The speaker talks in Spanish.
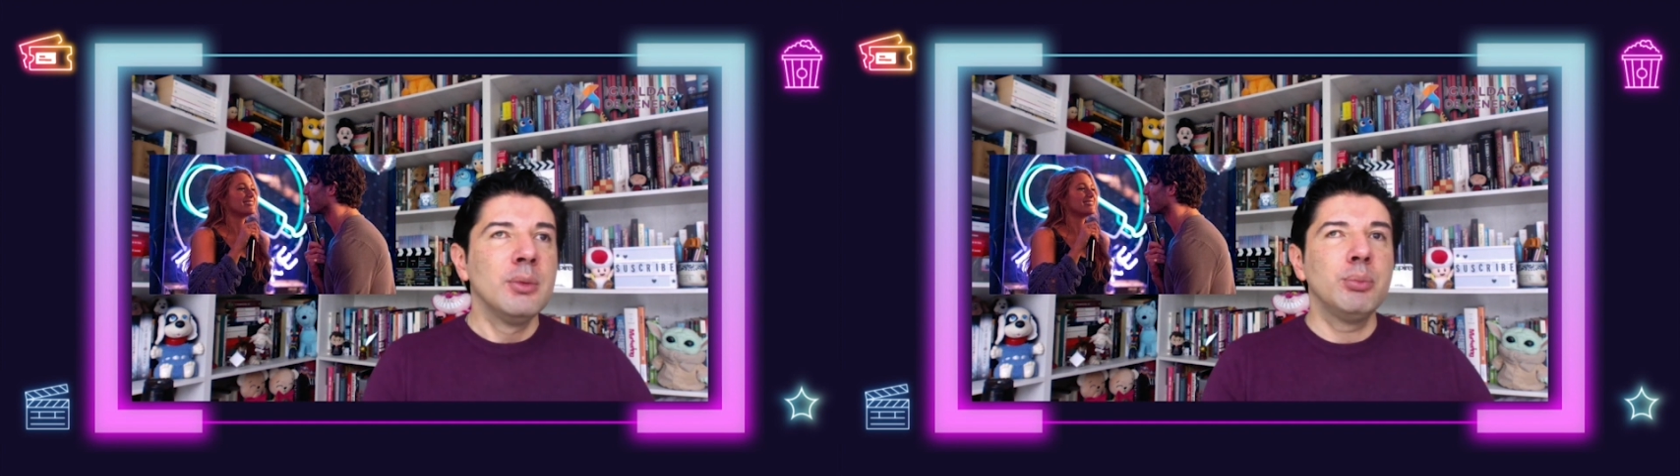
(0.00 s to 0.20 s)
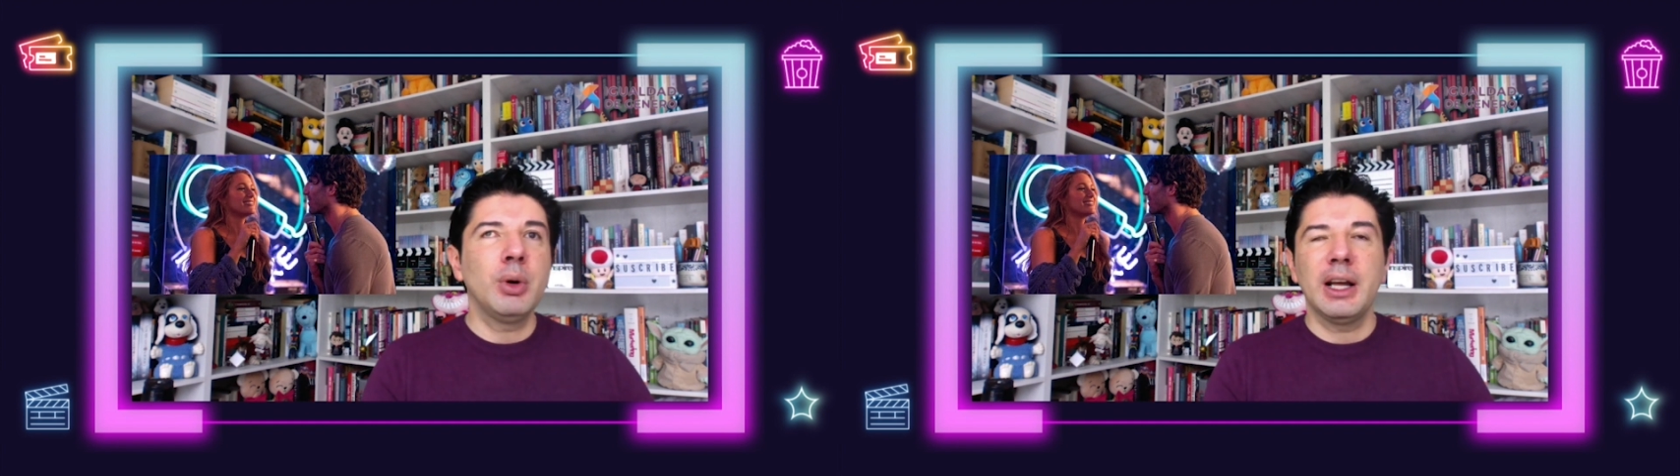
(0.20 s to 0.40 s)

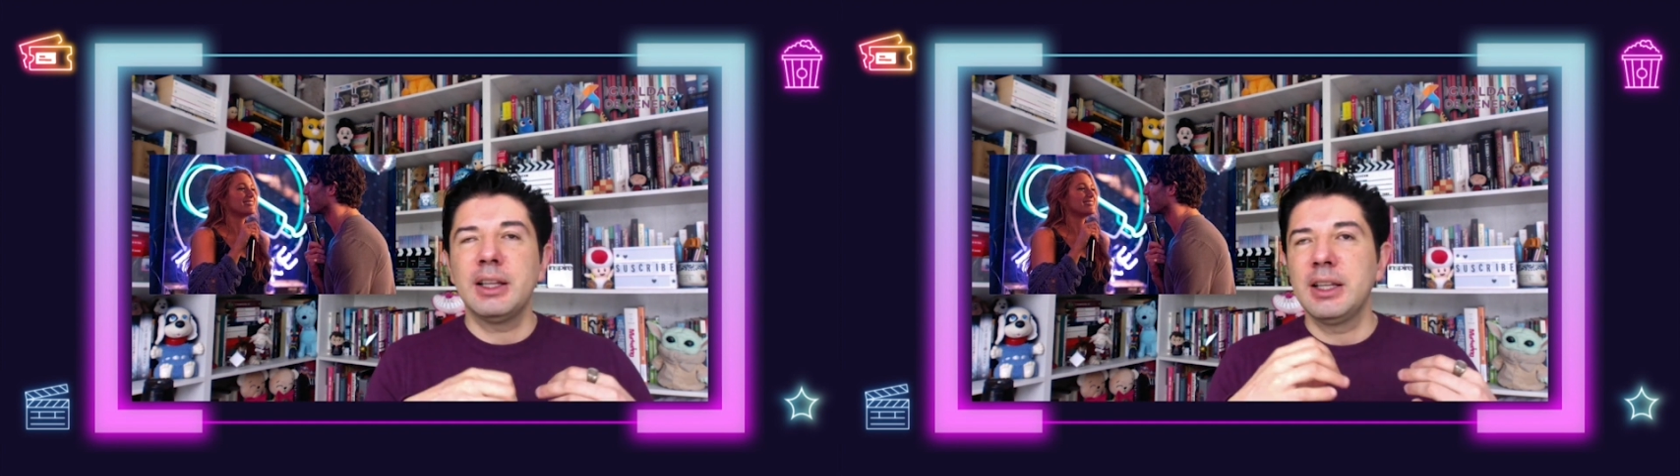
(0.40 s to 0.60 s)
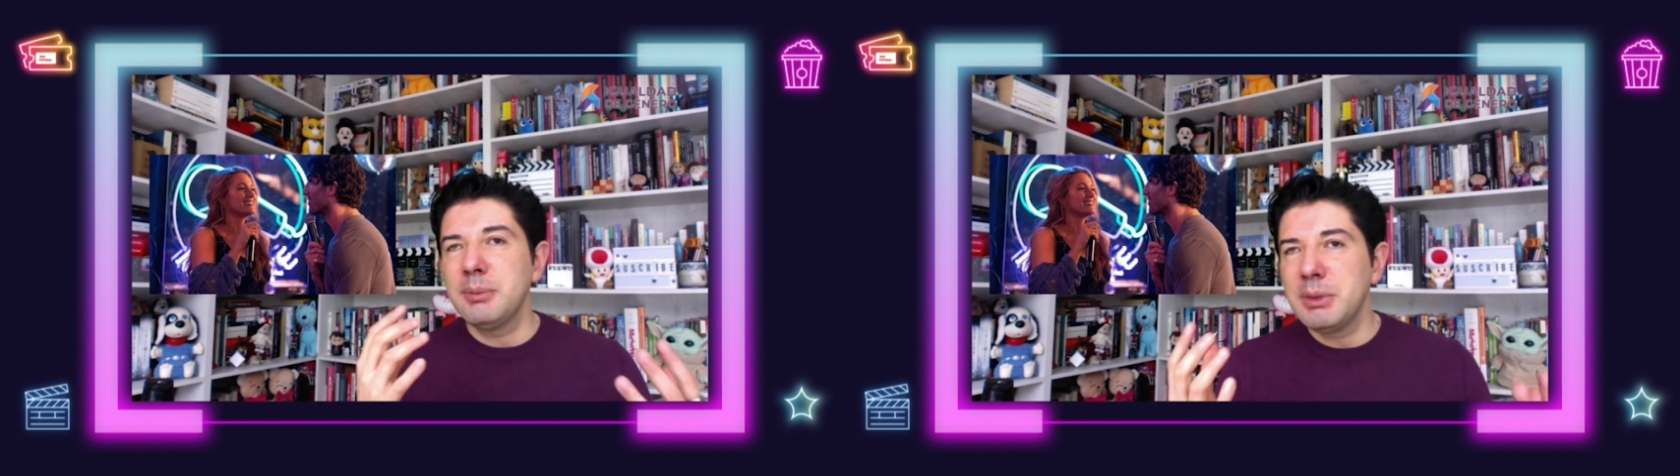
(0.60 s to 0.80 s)
buena
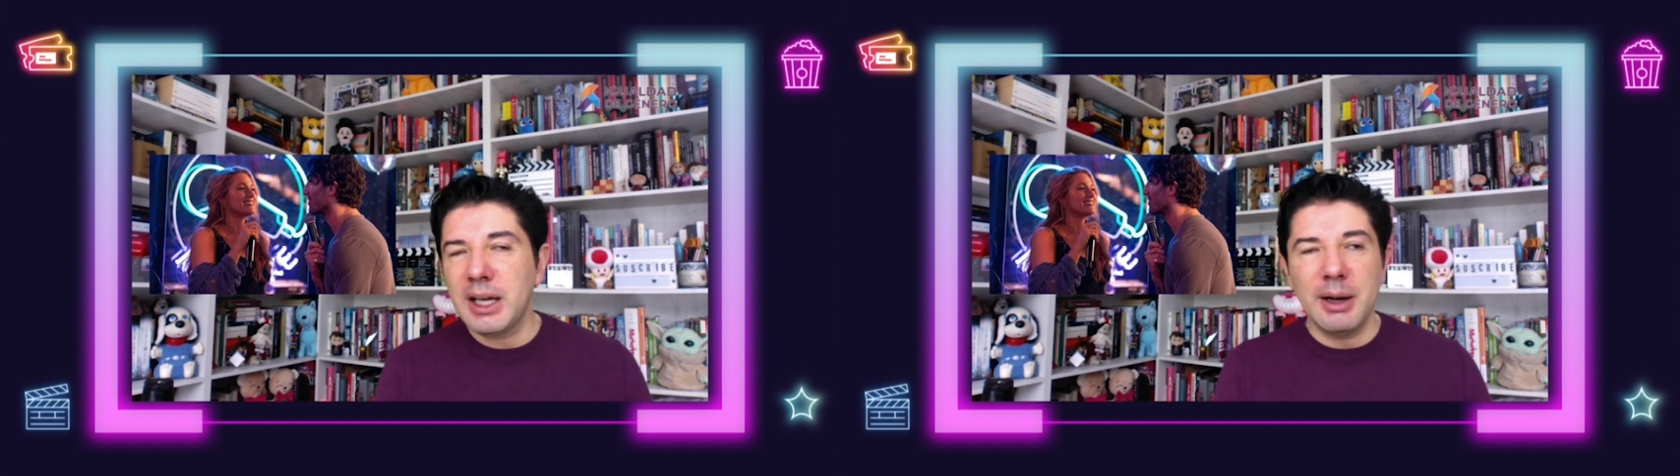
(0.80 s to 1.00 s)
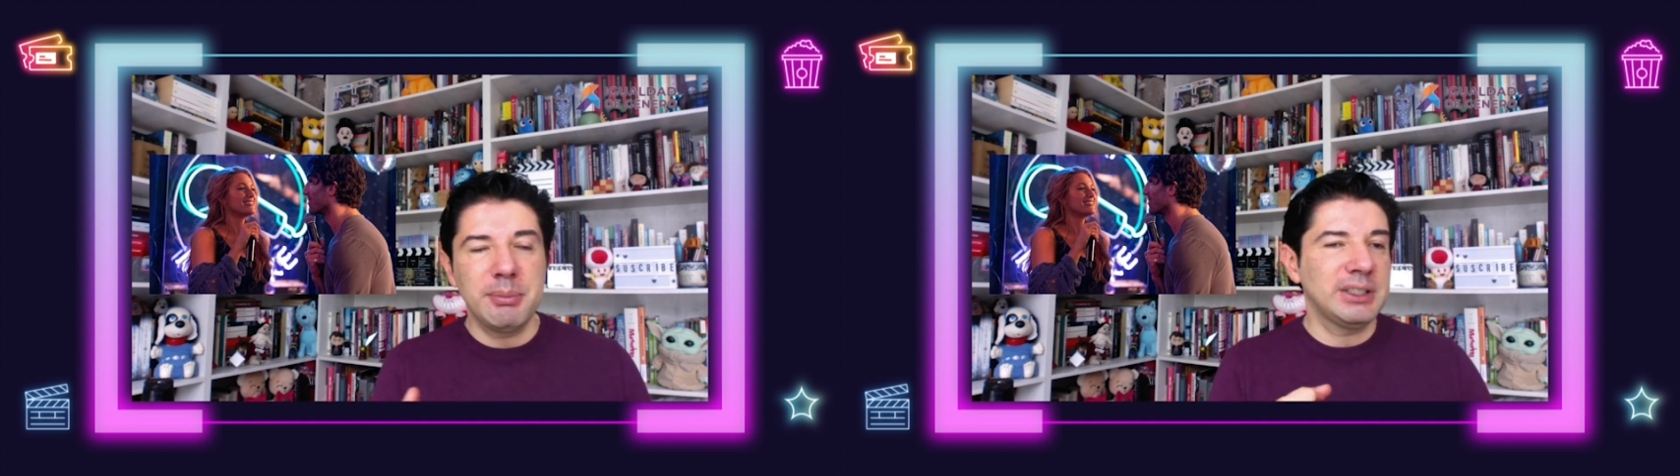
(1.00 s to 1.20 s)

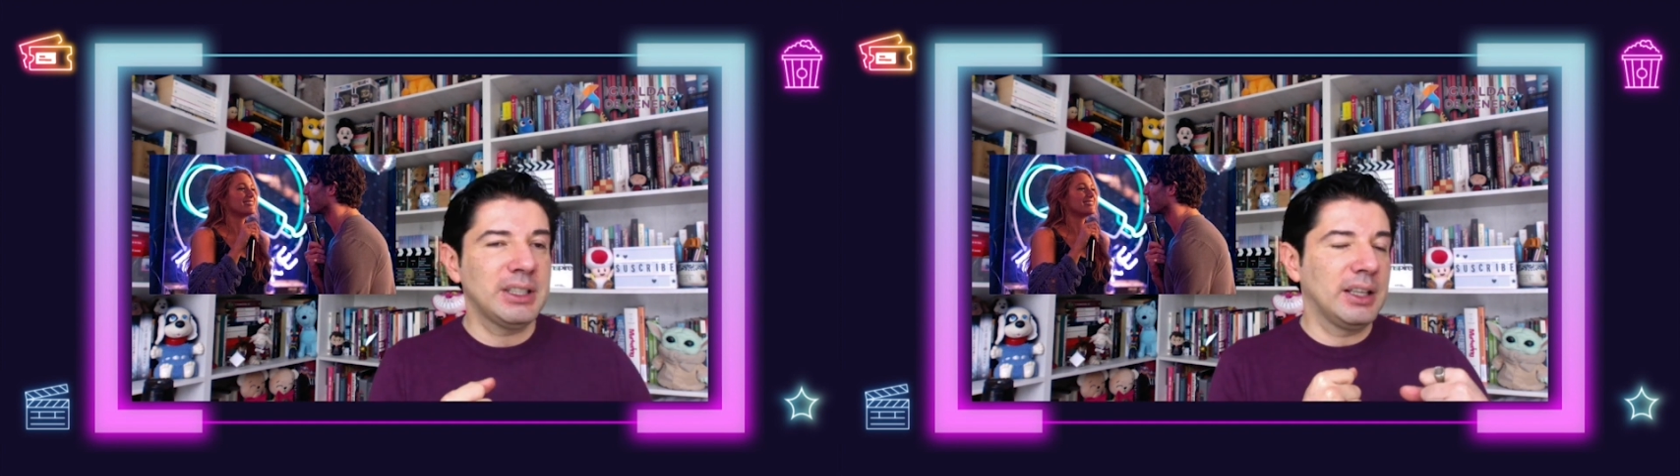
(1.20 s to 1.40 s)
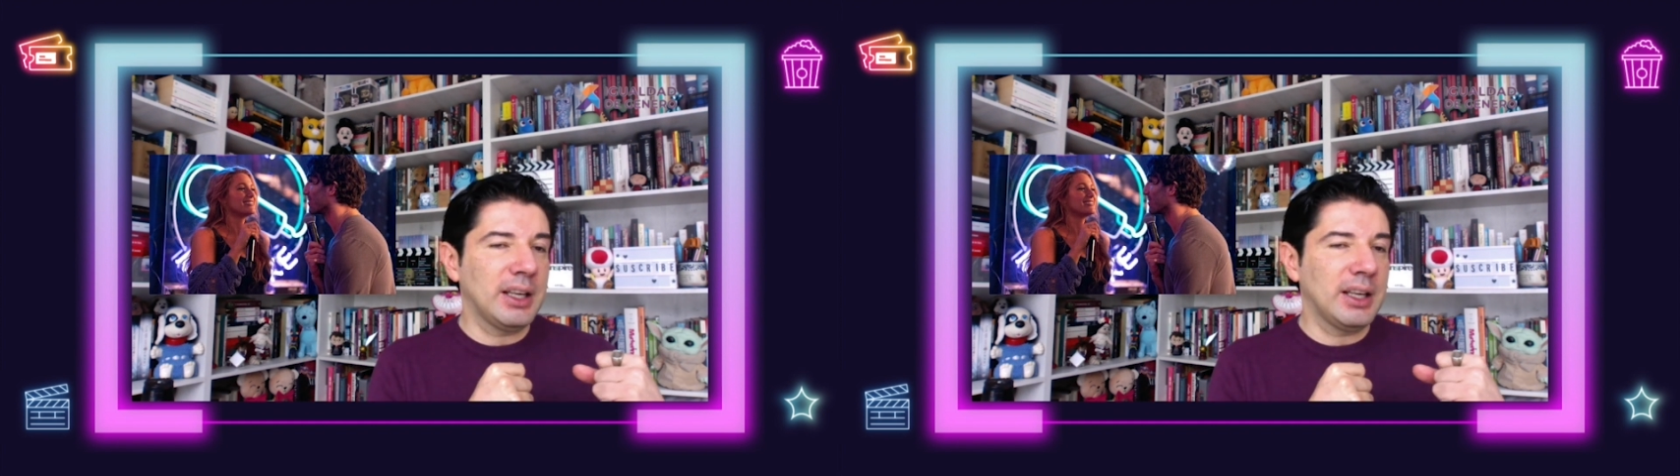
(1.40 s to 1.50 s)
química, a pesar de